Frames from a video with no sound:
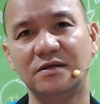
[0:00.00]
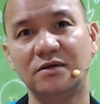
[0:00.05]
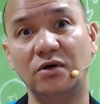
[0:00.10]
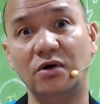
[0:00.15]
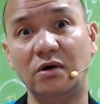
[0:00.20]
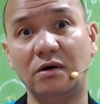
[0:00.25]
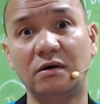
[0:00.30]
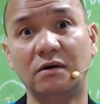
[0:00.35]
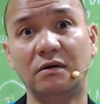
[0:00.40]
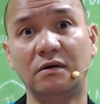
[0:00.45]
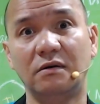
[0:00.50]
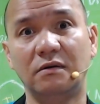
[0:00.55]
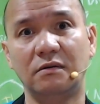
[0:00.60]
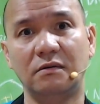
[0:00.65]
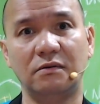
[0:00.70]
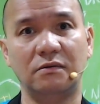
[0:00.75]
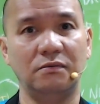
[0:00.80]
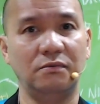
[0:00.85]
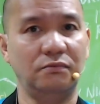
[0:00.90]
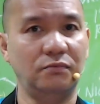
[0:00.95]
Oh,
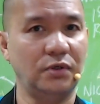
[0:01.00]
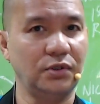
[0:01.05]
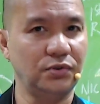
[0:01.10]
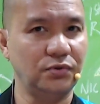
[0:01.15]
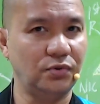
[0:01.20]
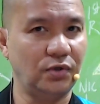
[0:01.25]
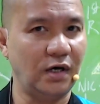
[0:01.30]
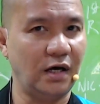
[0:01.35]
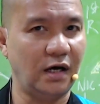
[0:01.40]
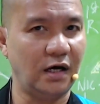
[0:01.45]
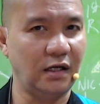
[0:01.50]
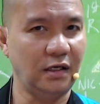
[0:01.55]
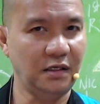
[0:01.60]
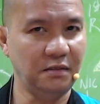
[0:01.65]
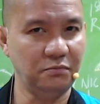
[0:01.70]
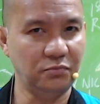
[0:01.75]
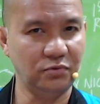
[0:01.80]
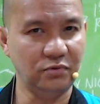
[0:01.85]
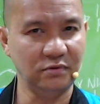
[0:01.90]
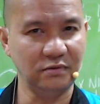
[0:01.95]
Huwag niyong
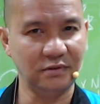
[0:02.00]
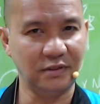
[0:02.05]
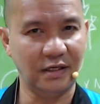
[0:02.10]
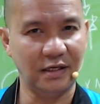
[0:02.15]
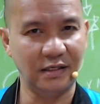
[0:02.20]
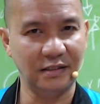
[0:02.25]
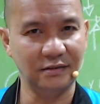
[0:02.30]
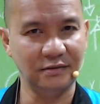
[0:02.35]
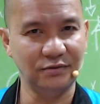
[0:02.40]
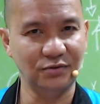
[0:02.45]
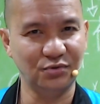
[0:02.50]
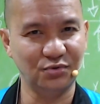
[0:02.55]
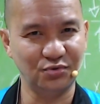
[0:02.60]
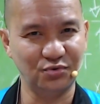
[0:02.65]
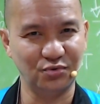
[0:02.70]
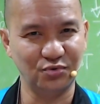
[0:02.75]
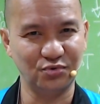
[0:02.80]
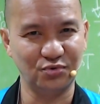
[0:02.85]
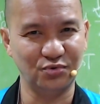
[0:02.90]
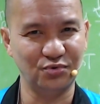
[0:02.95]
kakalimutan yung
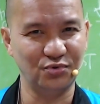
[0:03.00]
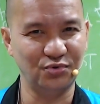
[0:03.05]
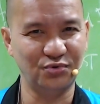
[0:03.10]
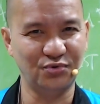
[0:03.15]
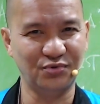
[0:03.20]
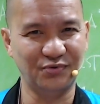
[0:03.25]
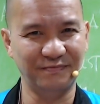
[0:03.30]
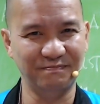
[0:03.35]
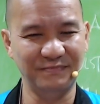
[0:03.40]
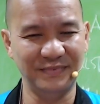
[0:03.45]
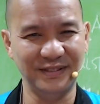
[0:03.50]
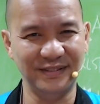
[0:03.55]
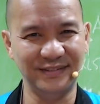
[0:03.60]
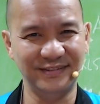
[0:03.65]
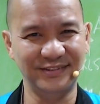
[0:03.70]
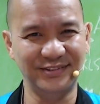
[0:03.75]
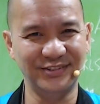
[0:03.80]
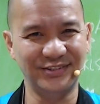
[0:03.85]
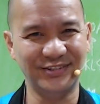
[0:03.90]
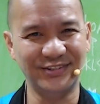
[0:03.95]
susunod kong
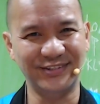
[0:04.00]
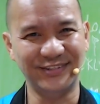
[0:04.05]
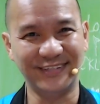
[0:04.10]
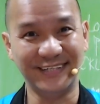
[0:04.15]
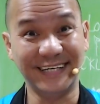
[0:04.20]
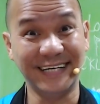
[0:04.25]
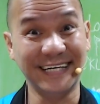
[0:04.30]
video.